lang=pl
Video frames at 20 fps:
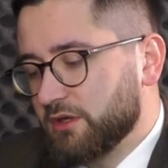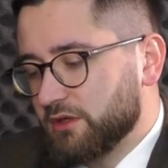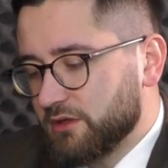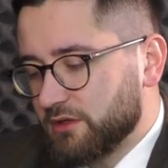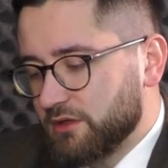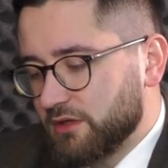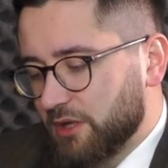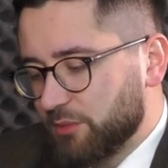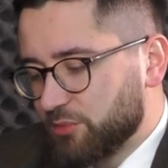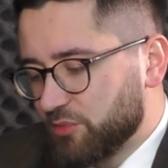
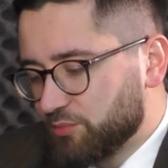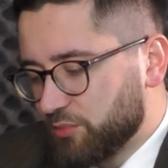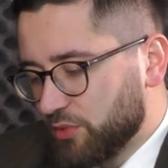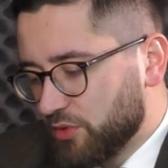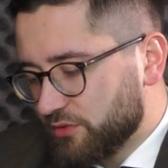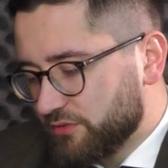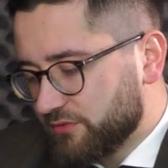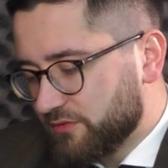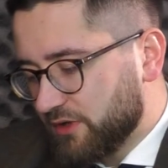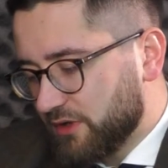e, aby
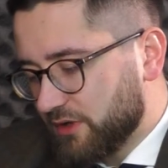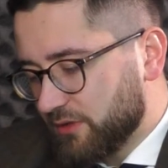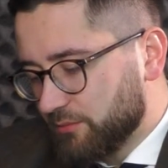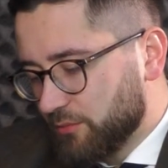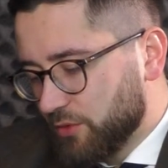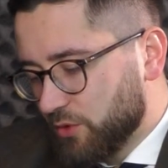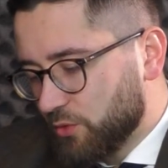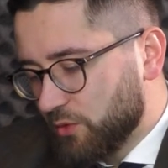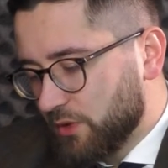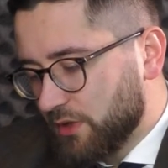Polska
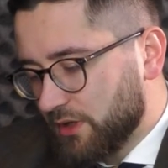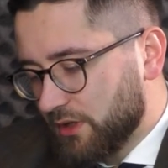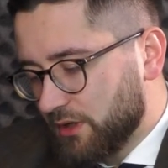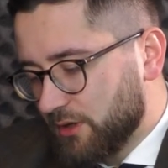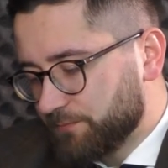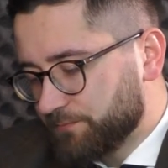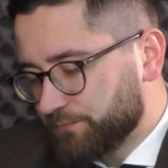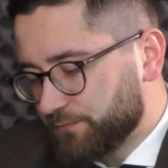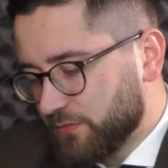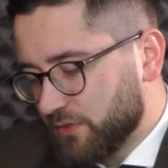
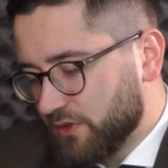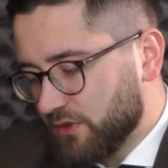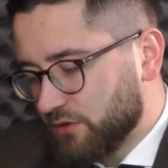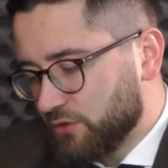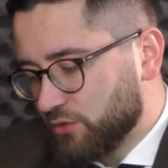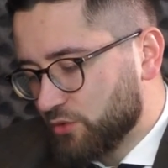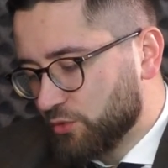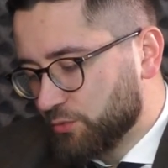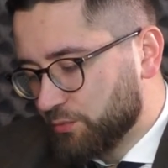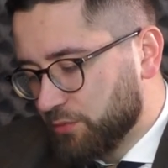mogła
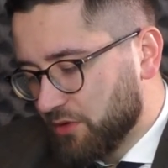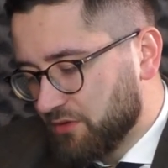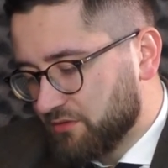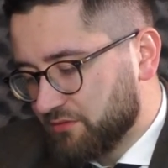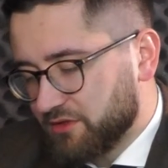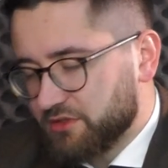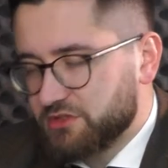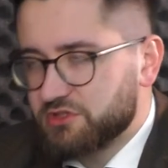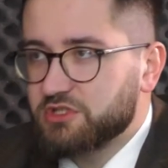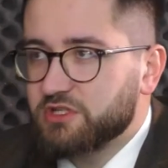
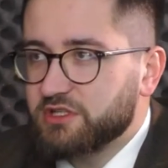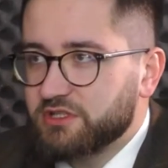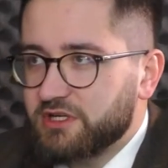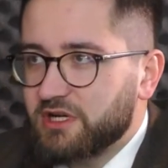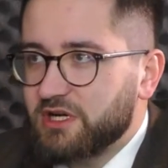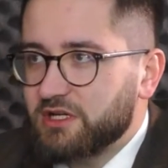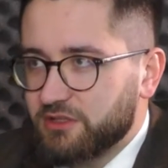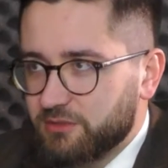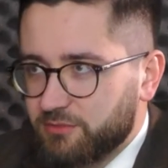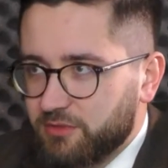kupować, czy
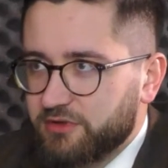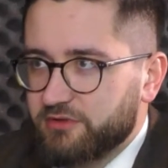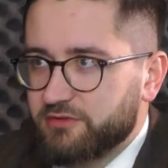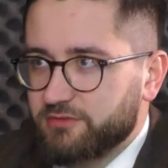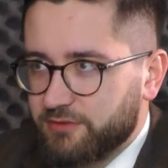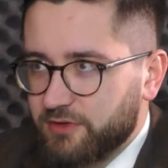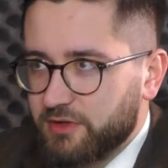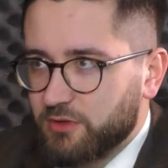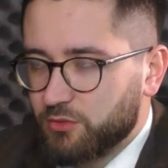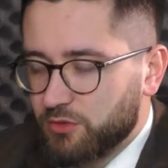generalnie
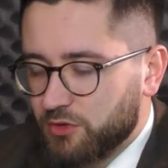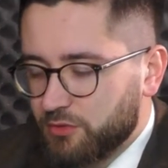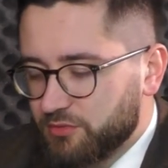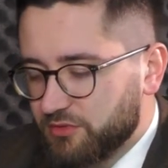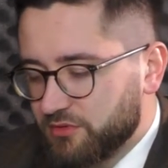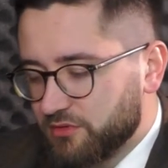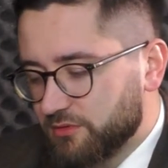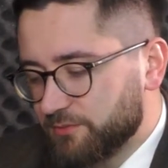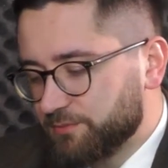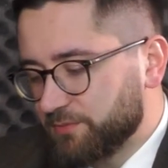państwa
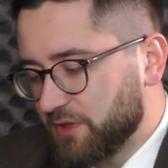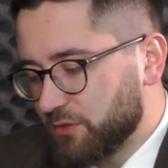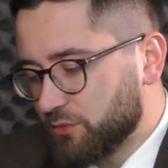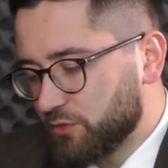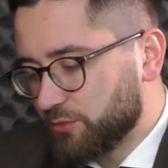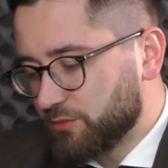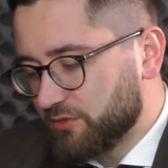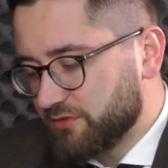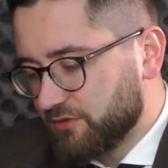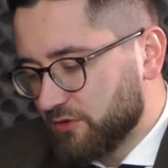Europy,
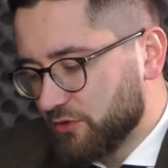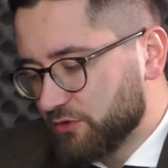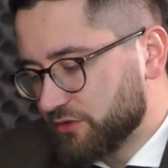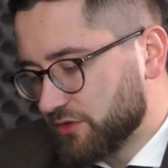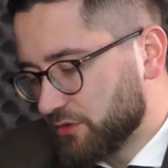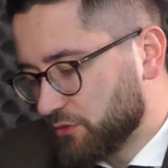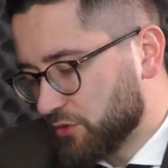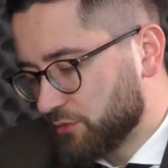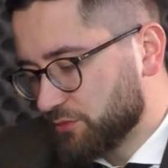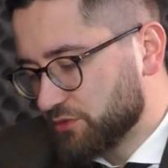Europy
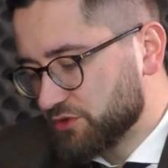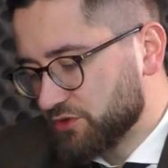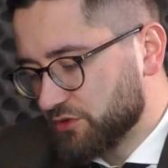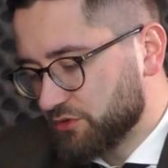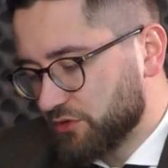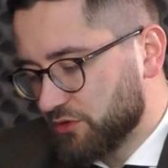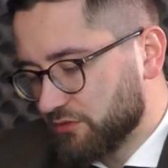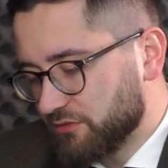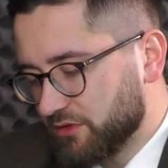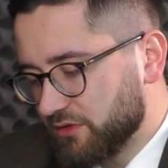Zachodniej, Europy
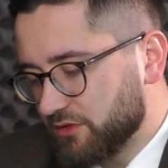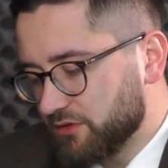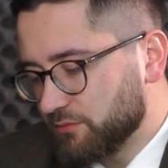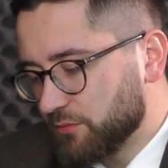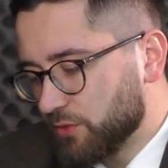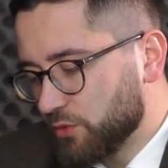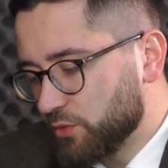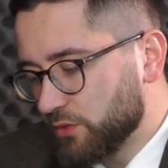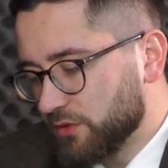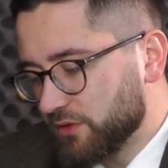Środkowej
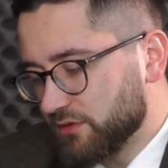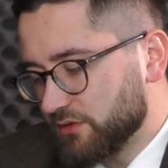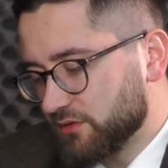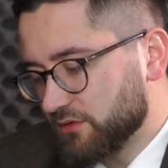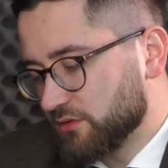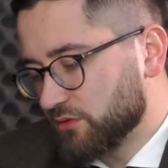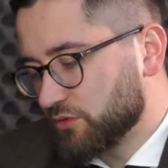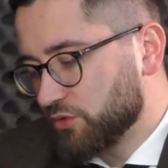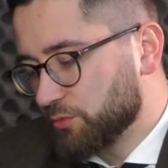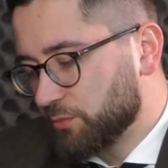
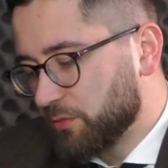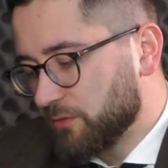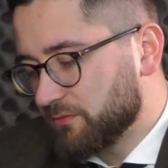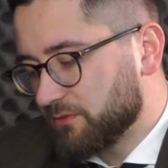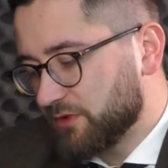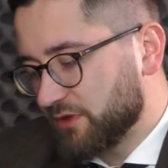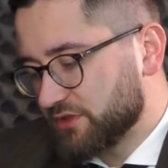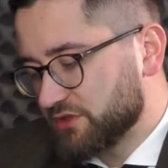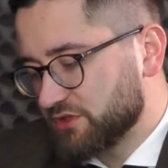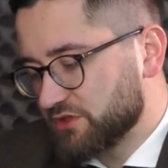mogły
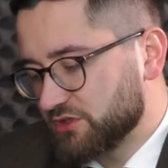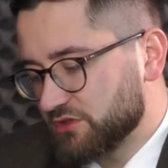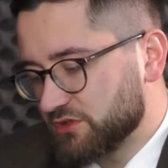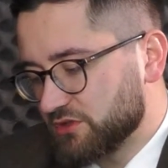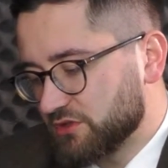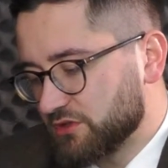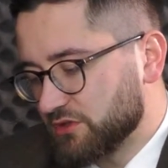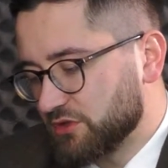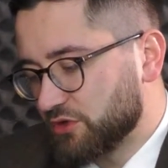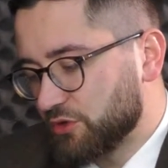kupować
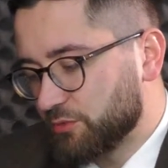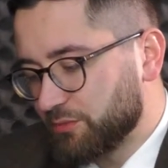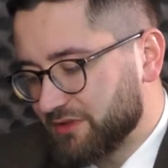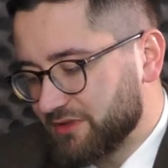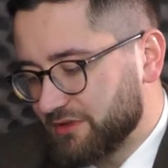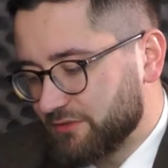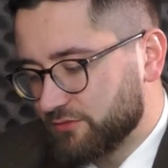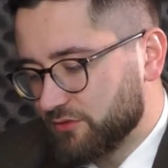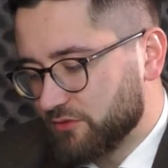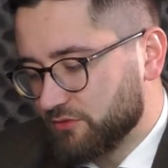e, ropę
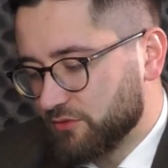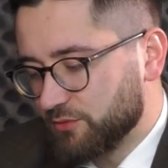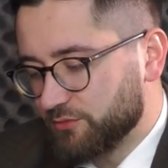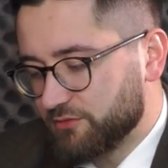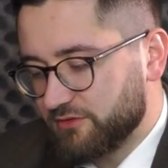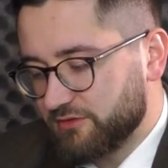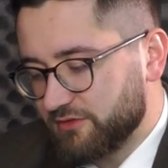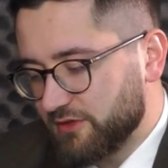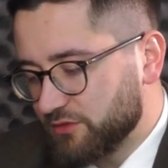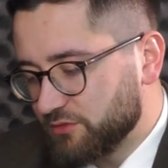naftową
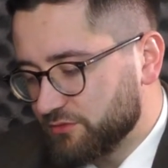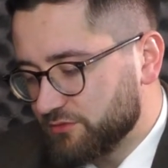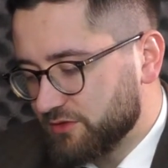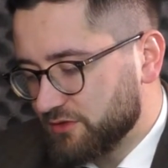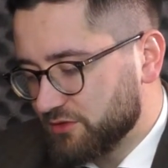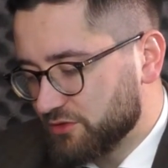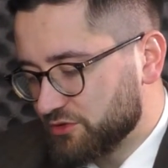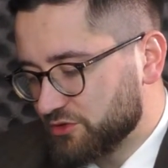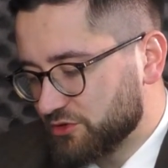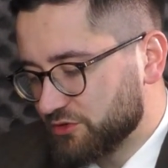ze Stanów
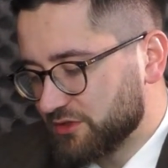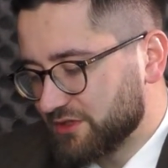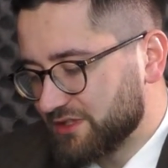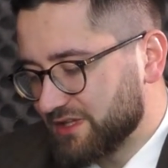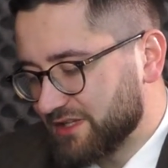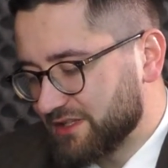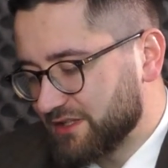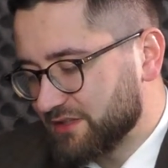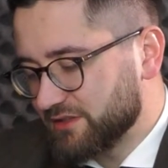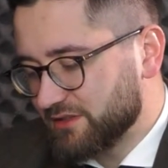Zjednoczonych,
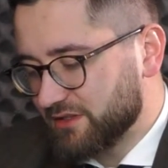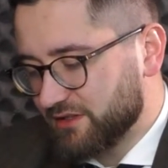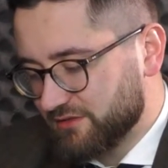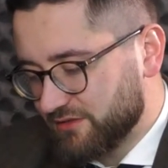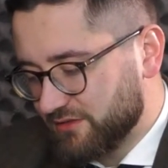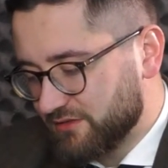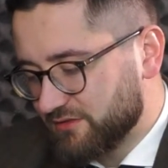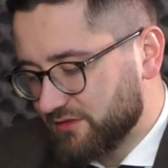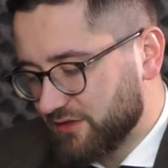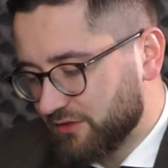Kanady,
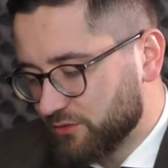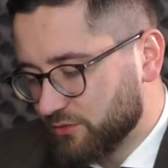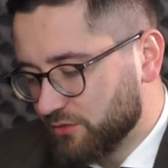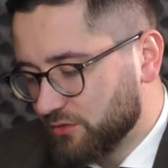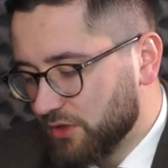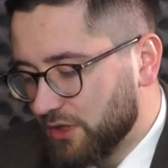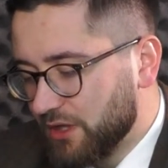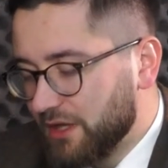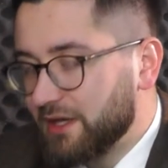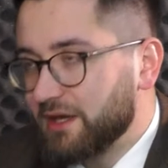
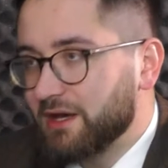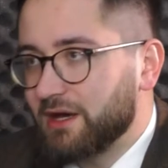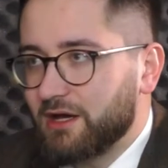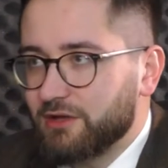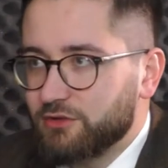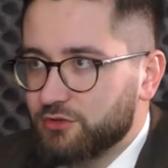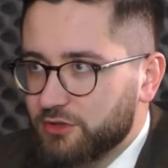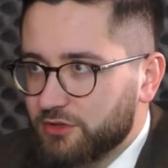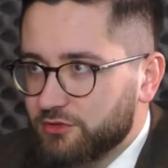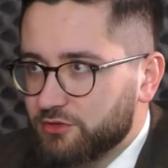Kazachstanu,
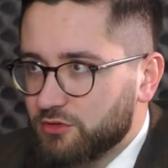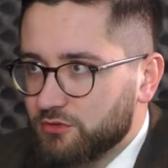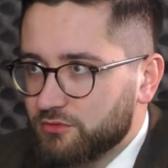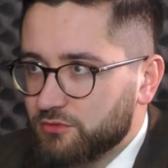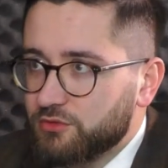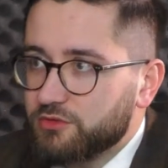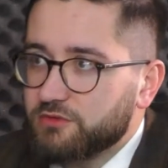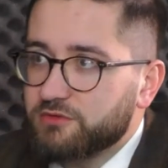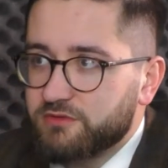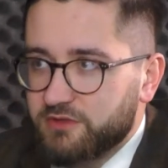a
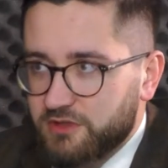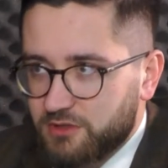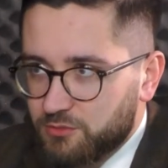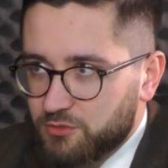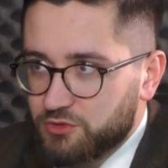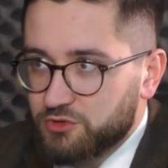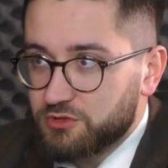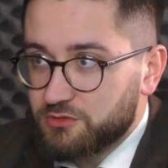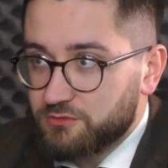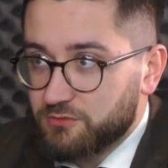dodatkowo istnieje
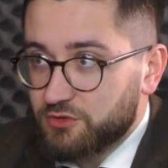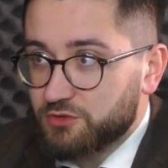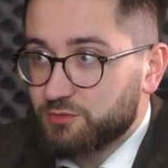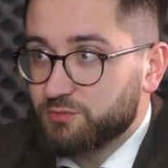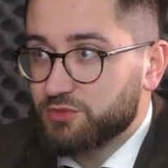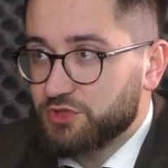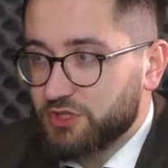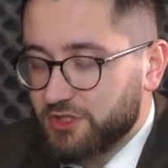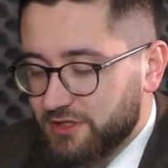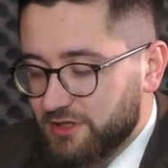możliwość
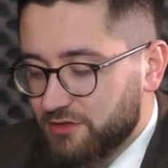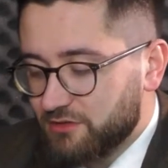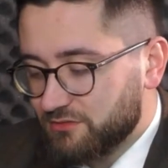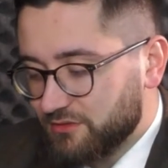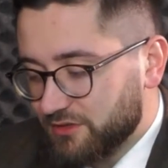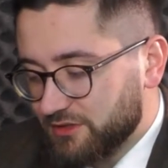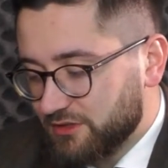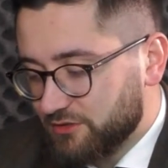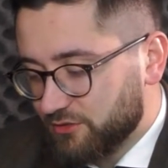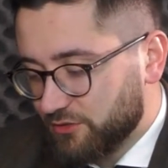
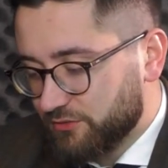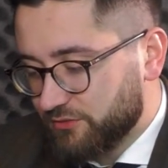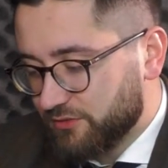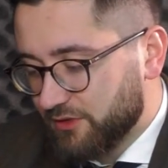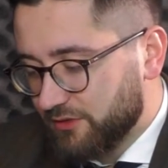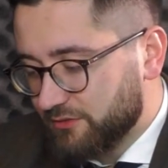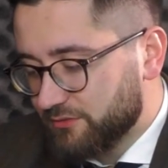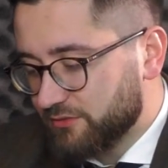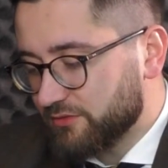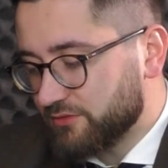przekierowania
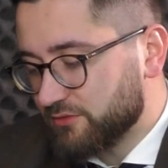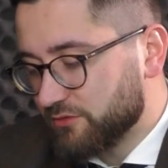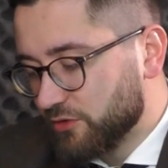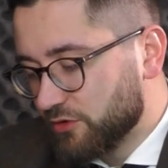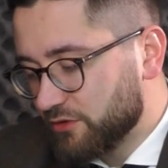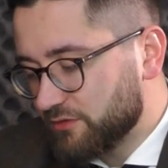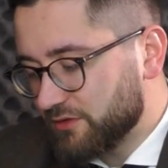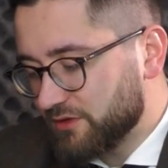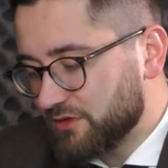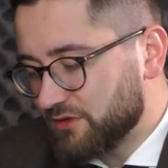dostaw z
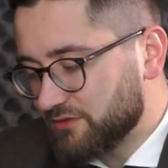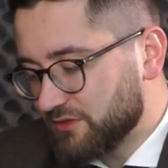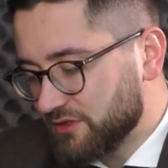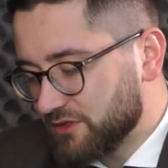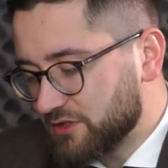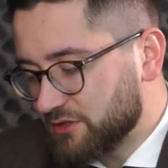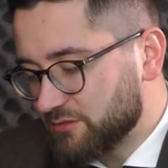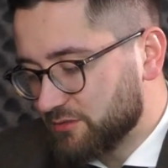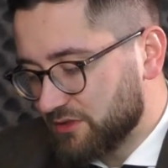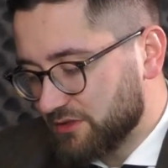Norwegii,
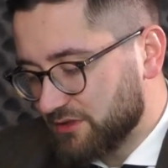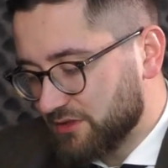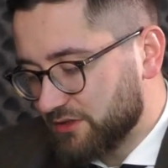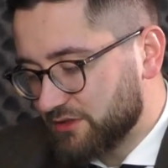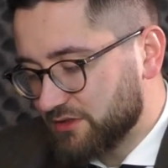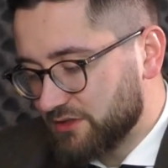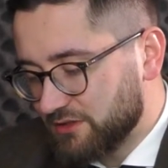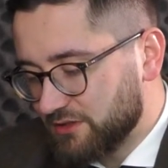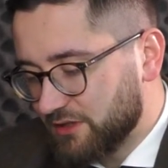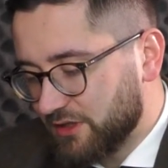Wielkiej
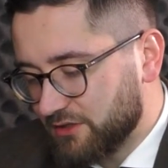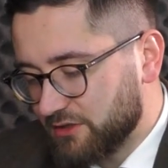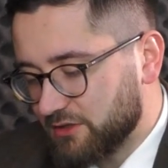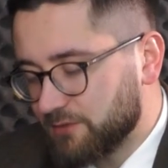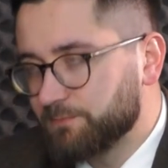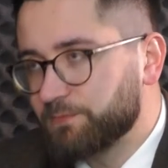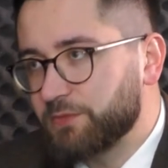Brytanii i Danii.